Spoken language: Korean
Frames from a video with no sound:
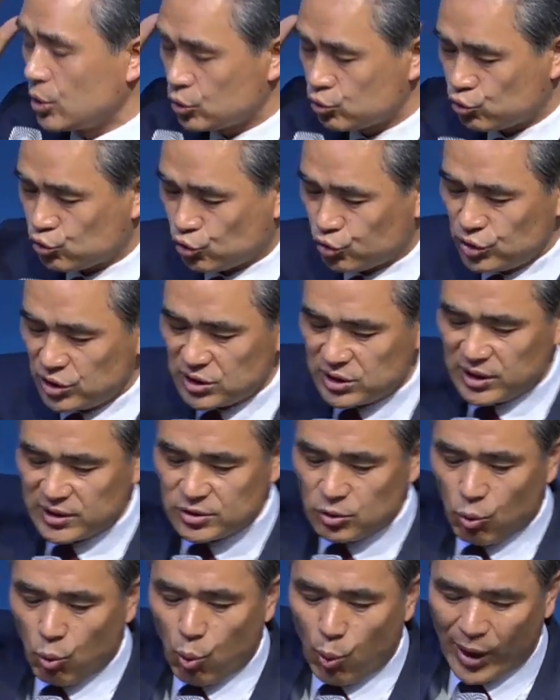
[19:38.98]

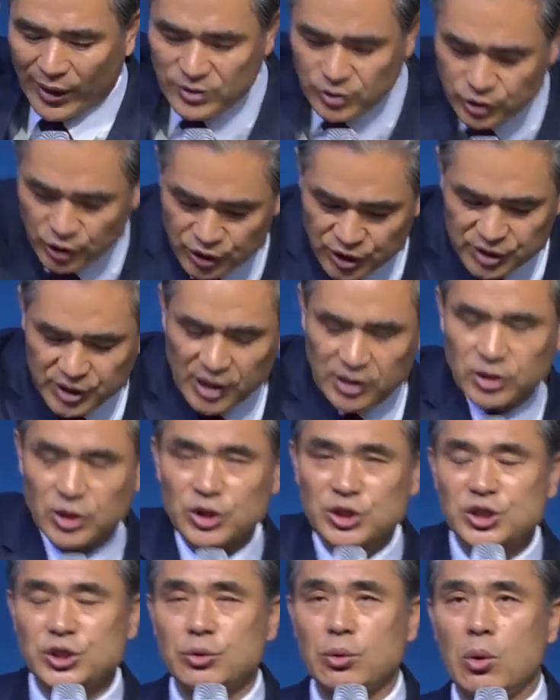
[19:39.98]
주님께서 완전히
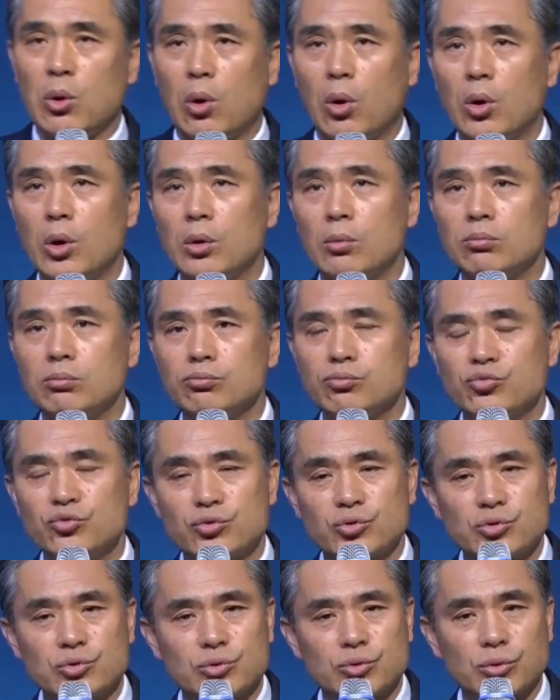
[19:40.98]
깨뜨리시고
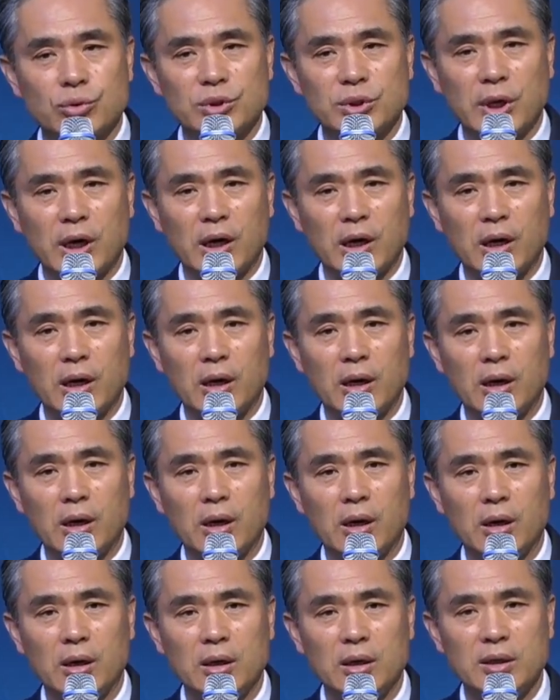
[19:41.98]
무슨 소리냐.
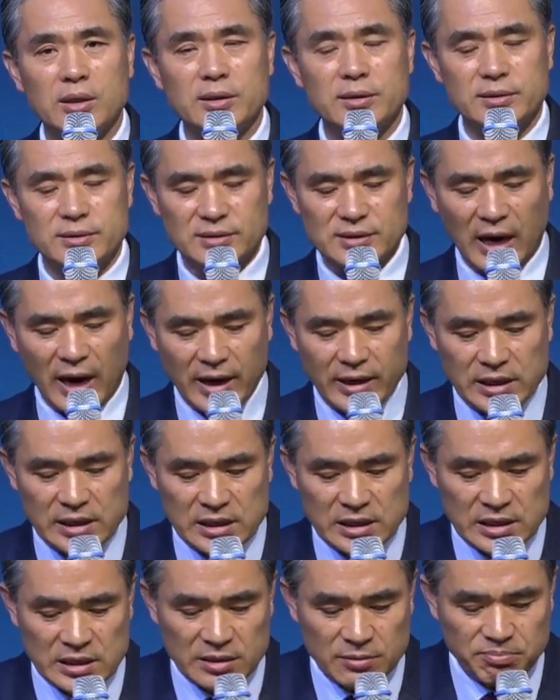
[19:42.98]

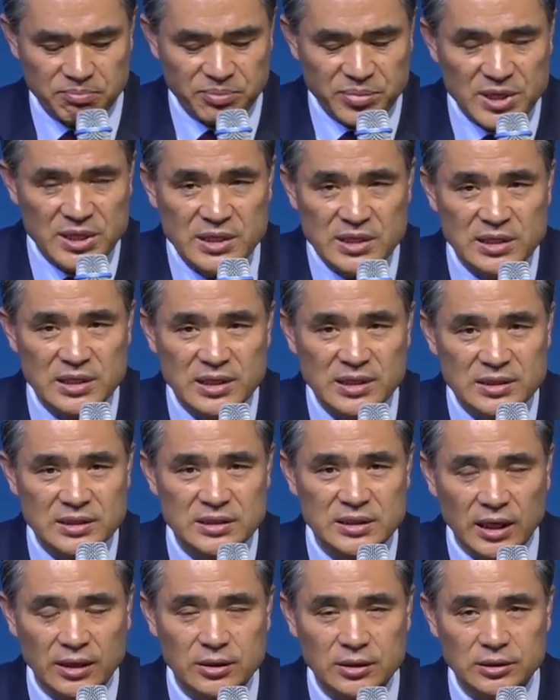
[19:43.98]
나를 믿는
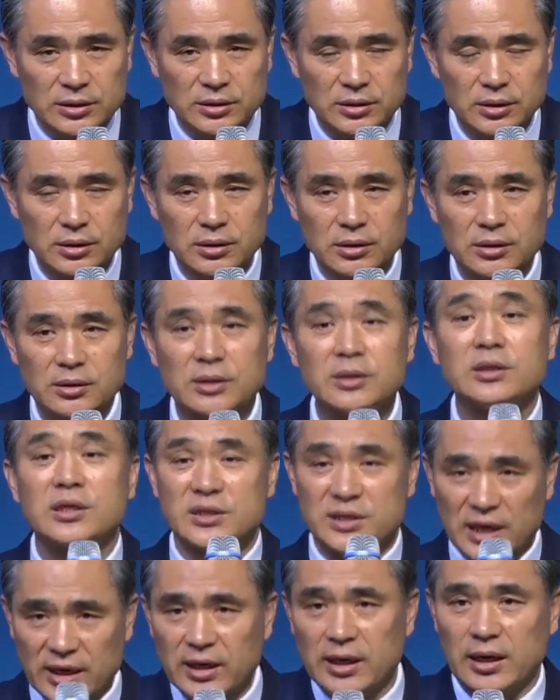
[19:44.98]
자는 그때
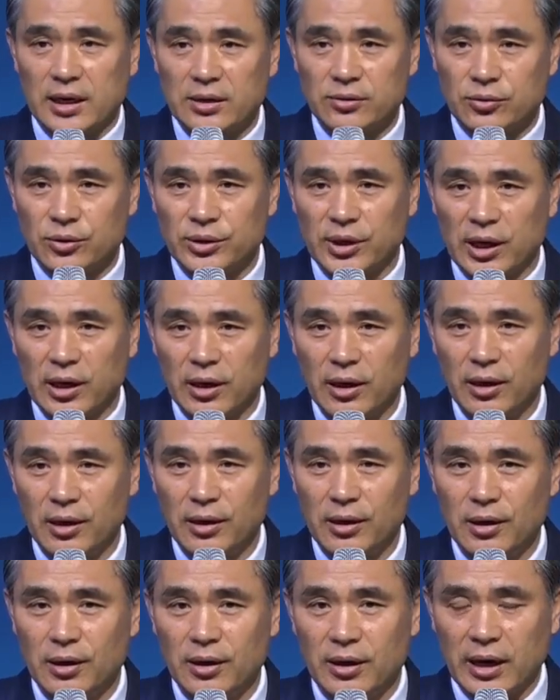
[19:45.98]
살아나는 거다.
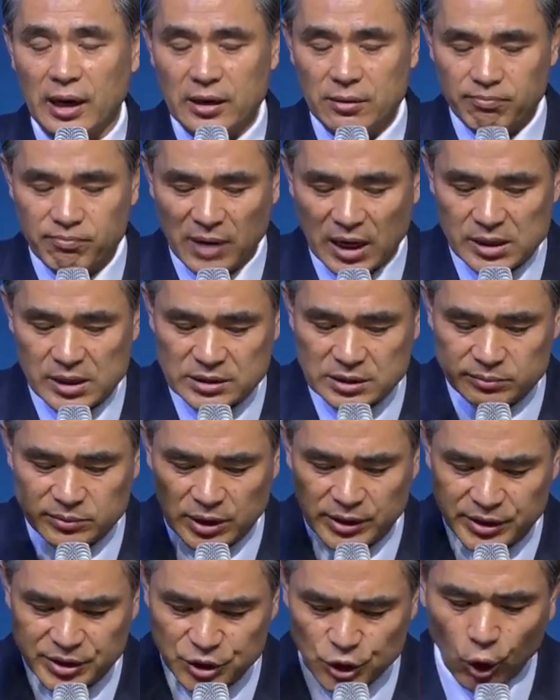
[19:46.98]
라는 말씀을
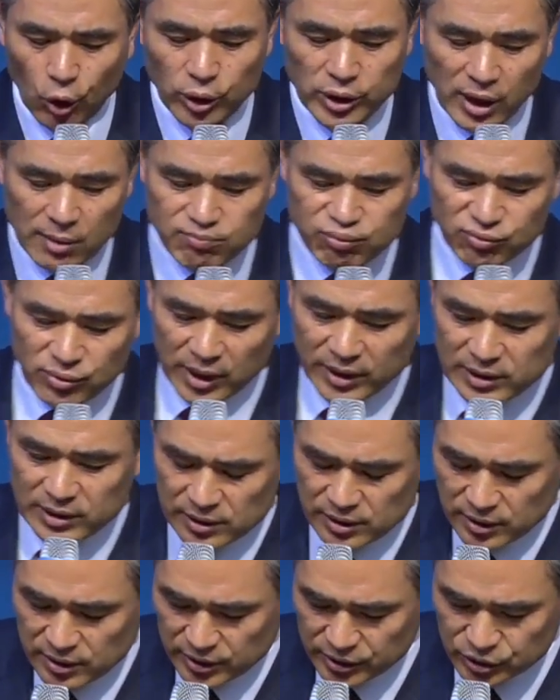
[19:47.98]
영의
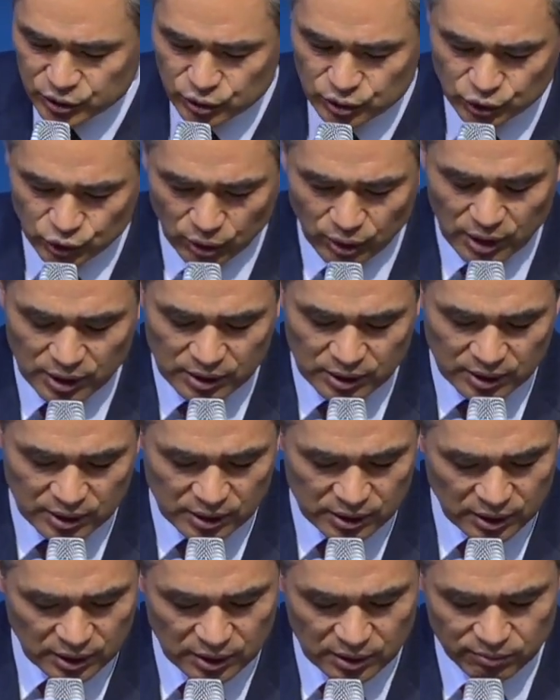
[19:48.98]
부활을
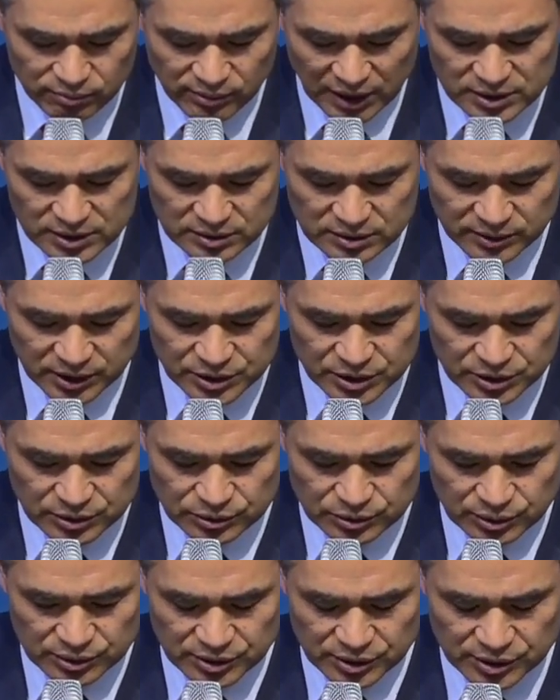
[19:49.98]
정확하게 말씀하신
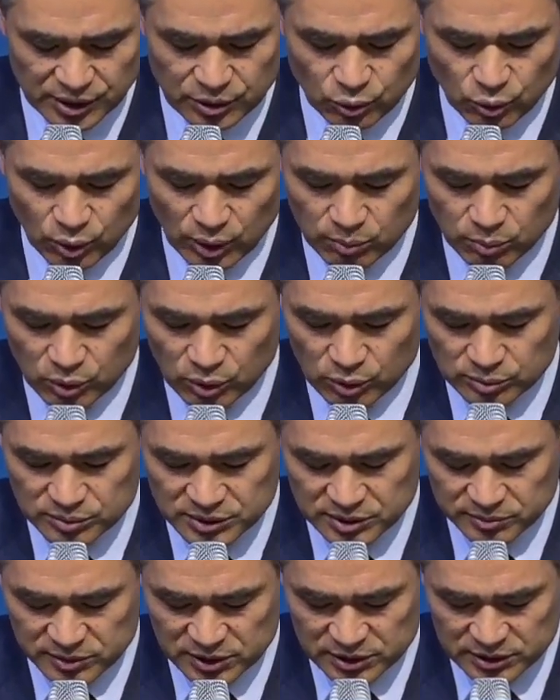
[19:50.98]
거죠. 그게 요한복음
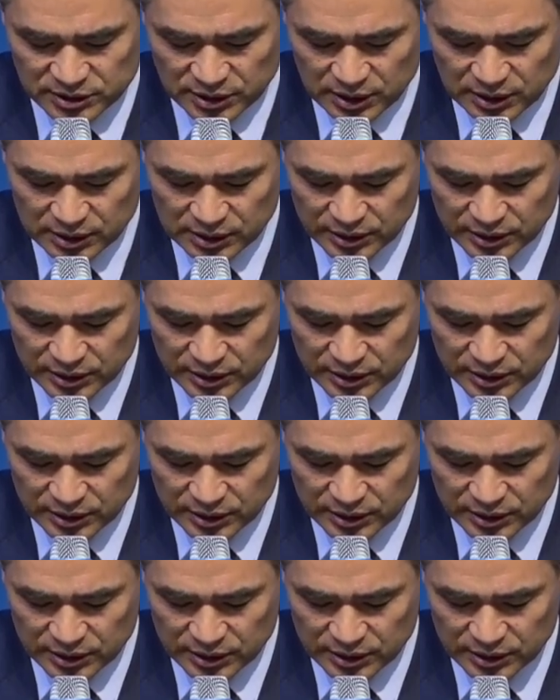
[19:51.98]
11장